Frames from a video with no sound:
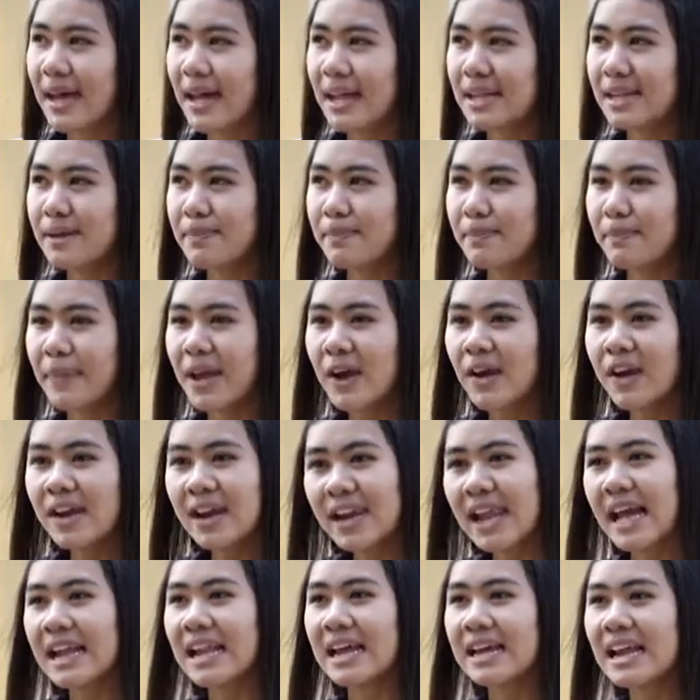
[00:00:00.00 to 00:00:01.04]
อาจจะไม่ค่อยถ
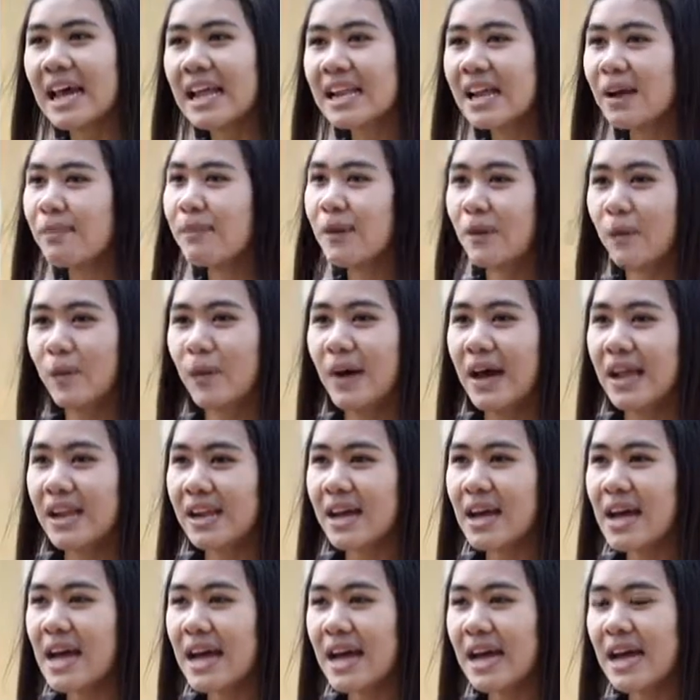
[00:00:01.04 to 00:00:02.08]
นัดทางด้านคำนวณ
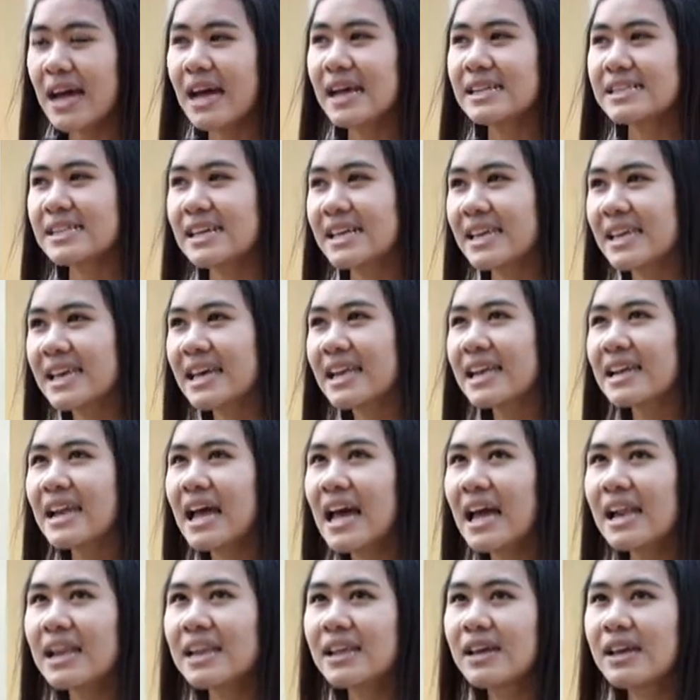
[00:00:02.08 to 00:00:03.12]
ก็อาจจะเครียดทาง
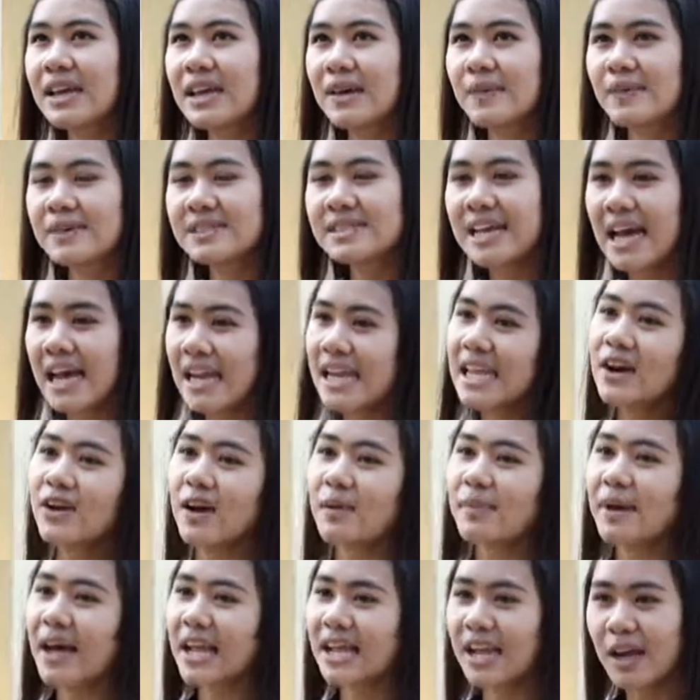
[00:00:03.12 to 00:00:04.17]
ด้านวิชาที่เกี่ยว
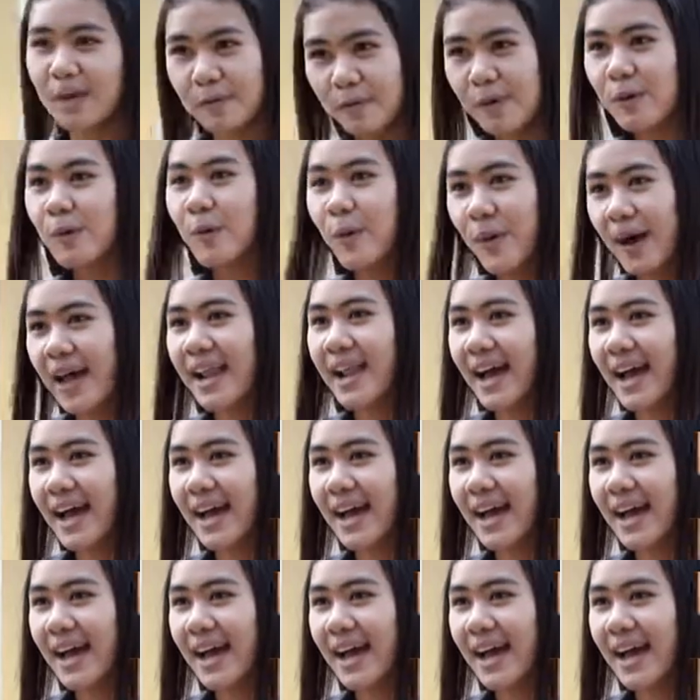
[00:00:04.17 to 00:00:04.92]
กับการคำนวณนะ